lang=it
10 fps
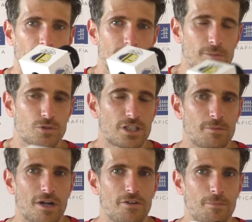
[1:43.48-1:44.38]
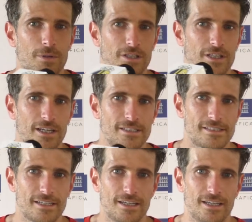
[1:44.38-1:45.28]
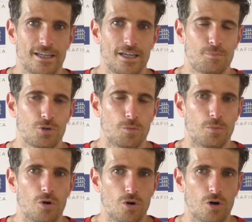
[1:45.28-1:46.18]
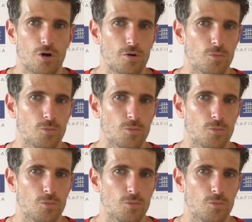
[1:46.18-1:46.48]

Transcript: Siamo stati bravi in ripartenza e poi dopo